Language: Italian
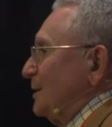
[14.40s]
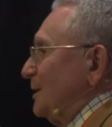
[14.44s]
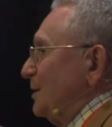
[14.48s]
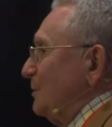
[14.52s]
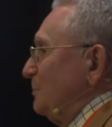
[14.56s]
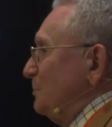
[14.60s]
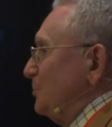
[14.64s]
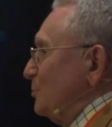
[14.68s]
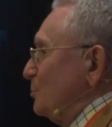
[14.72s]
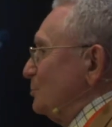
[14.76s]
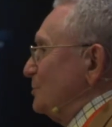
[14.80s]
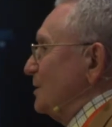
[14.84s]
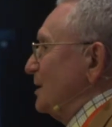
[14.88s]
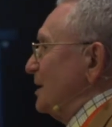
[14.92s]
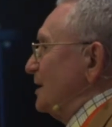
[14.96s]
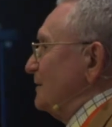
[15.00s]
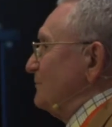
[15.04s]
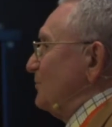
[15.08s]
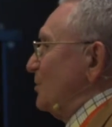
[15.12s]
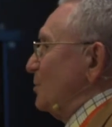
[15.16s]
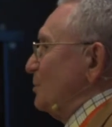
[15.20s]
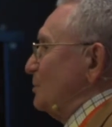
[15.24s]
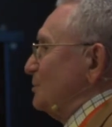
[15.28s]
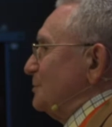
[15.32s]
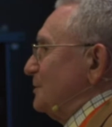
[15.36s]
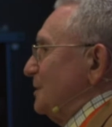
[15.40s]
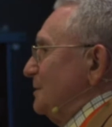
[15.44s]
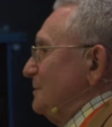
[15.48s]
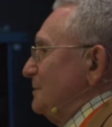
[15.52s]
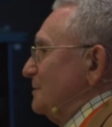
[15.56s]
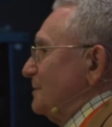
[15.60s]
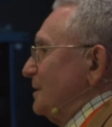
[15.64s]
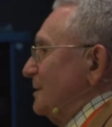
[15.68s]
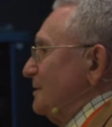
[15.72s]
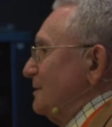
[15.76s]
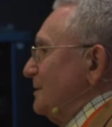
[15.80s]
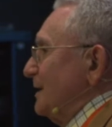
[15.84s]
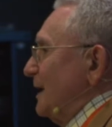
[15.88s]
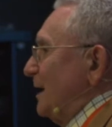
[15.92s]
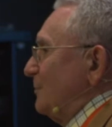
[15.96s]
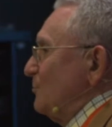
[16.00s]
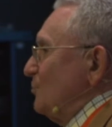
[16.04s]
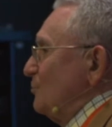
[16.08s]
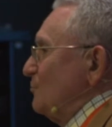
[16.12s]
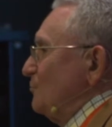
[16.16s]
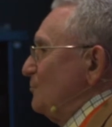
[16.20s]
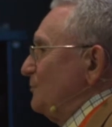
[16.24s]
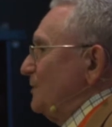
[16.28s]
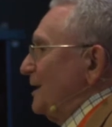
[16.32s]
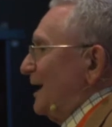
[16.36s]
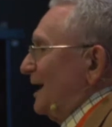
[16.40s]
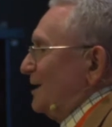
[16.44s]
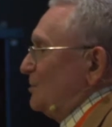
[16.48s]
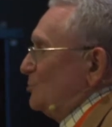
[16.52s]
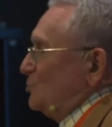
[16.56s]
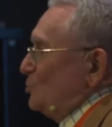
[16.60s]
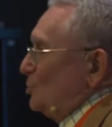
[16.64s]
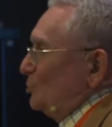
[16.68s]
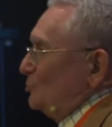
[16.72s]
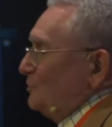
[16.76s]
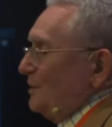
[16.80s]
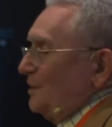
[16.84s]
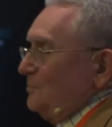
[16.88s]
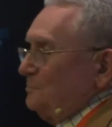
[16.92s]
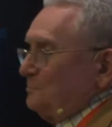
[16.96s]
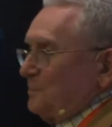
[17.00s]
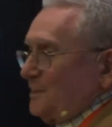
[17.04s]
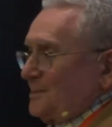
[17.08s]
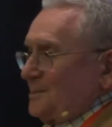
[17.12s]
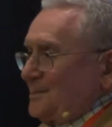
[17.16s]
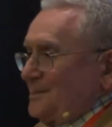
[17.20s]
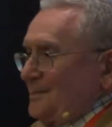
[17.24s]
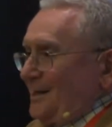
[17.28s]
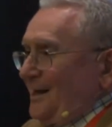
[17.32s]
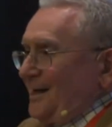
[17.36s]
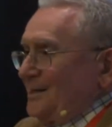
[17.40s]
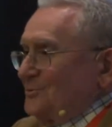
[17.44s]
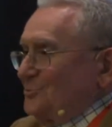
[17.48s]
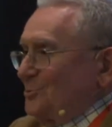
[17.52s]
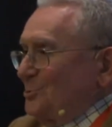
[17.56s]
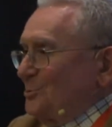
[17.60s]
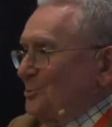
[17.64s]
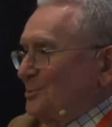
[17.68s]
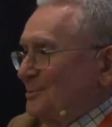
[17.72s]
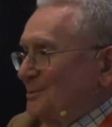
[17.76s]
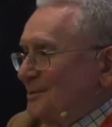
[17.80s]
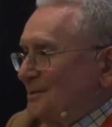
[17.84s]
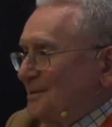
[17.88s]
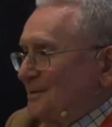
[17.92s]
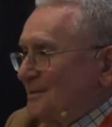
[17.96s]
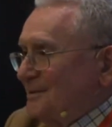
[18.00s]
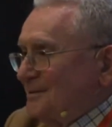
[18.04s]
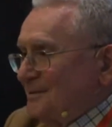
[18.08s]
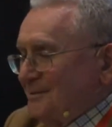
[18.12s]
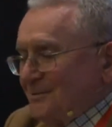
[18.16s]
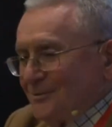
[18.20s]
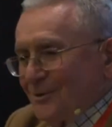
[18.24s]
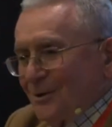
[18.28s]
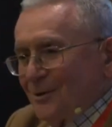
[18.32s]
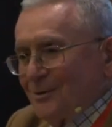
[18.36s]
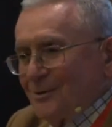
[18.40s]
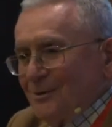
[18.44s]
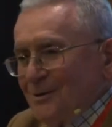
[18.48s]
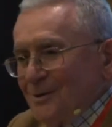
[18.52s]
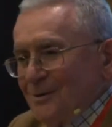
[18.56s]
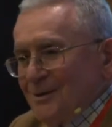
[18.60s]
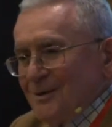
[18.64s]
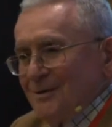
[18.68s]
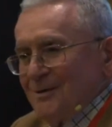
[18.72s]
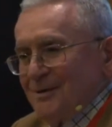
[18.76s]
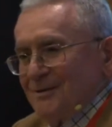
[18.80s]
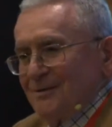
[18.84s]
il più delle volte intendiamo un viaggio nel passato, no?